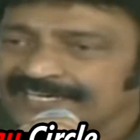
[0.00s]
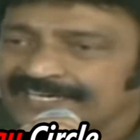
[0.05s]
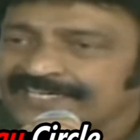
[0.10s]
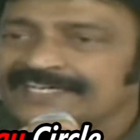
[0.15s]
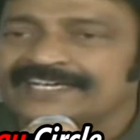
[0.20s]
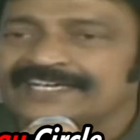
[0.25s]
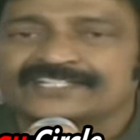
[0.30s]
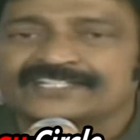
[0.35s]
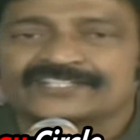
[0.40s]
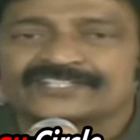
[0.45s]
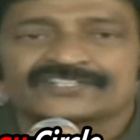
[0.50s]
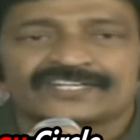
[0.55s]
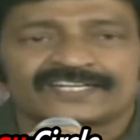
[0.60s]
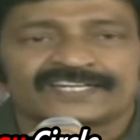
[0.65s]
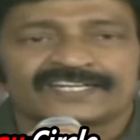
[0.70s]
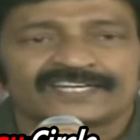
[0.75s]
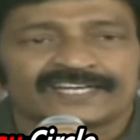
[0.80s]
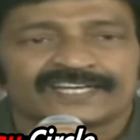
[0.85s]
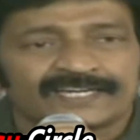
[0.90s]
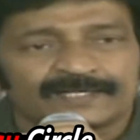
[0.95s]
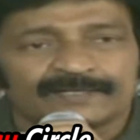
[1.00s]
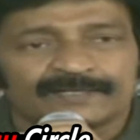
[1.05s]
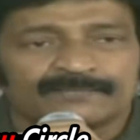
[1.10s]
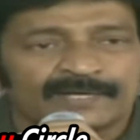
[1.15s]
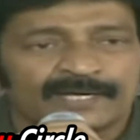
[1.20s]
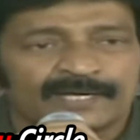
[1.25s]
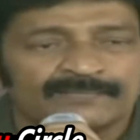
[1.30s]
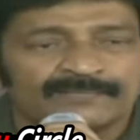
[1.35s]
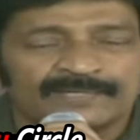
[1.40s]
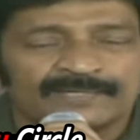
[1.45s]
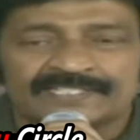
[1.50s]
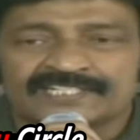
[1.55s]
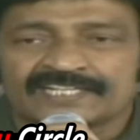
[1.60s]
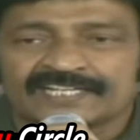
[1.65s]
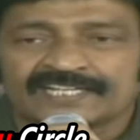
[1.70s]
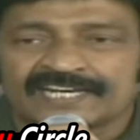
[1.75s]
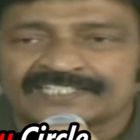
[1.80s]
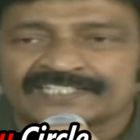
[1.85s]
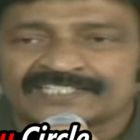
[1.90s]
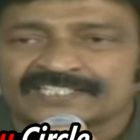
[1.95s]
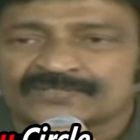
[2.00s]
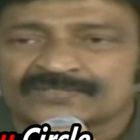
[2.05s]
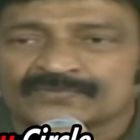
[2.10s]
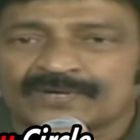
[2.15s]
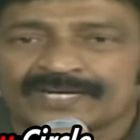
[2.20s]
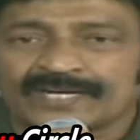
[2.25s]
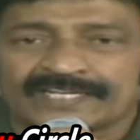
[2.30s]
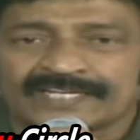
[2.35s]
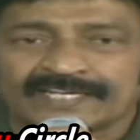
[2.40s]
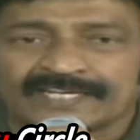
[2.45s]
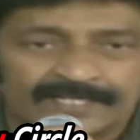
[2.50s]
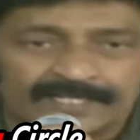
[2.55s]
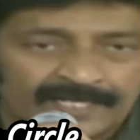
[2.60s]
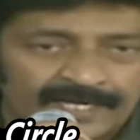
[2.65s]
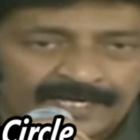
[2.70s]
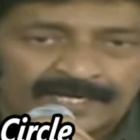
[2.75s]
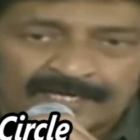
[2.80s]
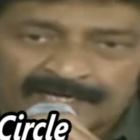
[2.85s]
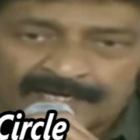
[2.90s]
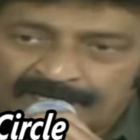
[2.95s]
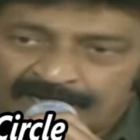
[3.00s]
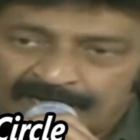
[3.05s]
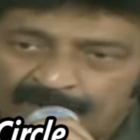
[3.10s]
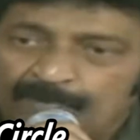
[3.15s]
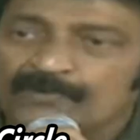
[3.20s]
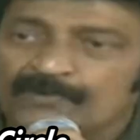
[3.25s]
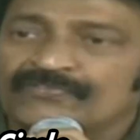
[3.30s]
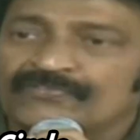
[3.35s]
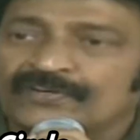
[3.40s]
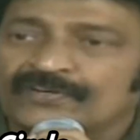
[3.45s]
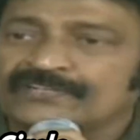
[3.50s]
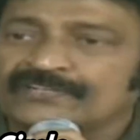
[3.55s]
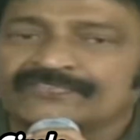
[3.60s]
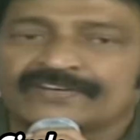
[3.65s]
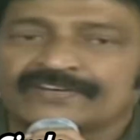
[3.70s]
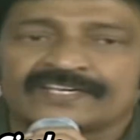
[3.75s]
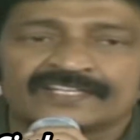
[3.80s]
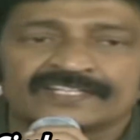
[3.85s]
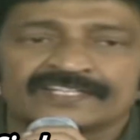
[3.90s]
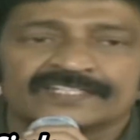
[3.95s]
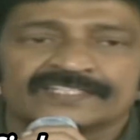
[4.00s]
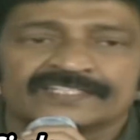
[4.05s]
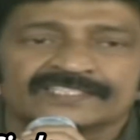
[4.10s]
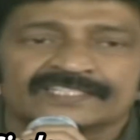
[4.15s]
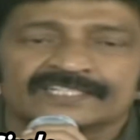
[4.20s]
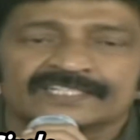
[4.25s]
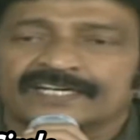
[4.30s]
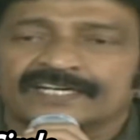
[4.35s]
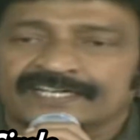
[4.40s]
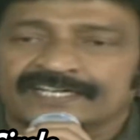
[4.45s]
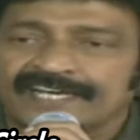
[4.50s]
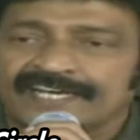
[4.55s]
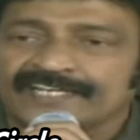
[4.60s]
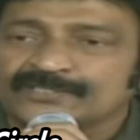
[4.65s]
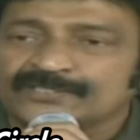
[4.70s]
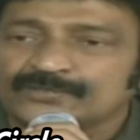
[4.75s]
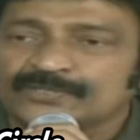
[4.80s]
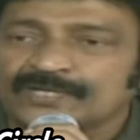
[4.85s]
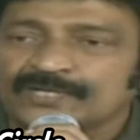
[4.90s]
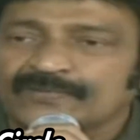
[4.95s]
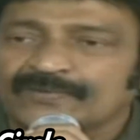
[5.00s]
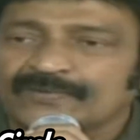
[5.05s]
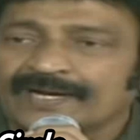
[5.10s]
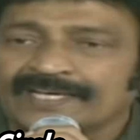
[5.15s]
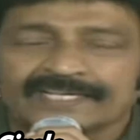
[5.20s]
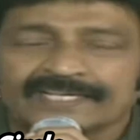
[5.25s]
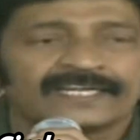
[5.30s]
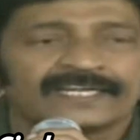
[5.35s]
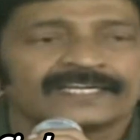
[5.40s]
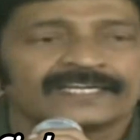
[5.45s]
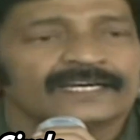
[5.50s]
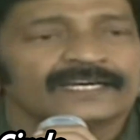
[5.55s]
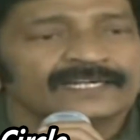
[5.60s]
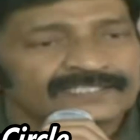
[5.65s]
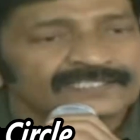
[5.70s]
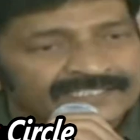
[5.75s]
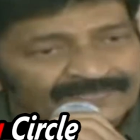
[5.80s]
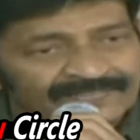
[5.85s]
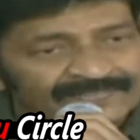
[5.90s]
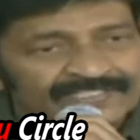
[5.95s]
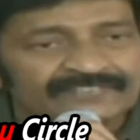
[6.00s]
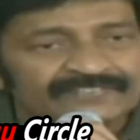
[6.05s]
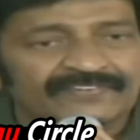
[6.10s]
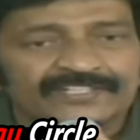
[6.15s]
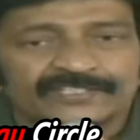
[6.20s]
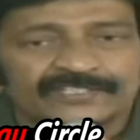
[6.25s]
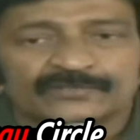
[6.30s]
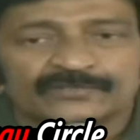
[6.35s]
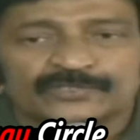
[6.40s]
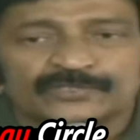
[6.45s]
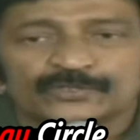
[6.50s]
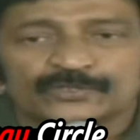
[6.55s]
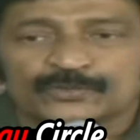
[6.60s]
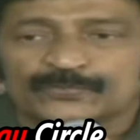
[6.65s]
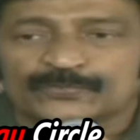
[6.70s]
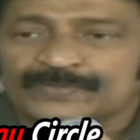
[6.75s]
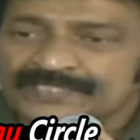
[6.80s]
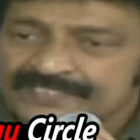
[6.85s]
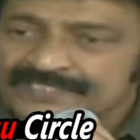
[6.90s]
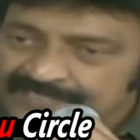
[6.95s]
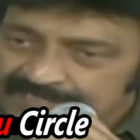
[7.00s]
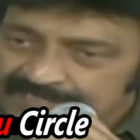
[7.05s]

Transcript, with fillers: ఎస్టీ అండ్ బీసీ క్లాసెస్ వాళ్ళకి అబౌవ్ ఫార్టీ ఫైవ్ ఇయర్స్ ఏజ్ ఉన్న వాళ్ళకి సెవెంటీ ఫైవ్ థౌసండ్ రూపీస్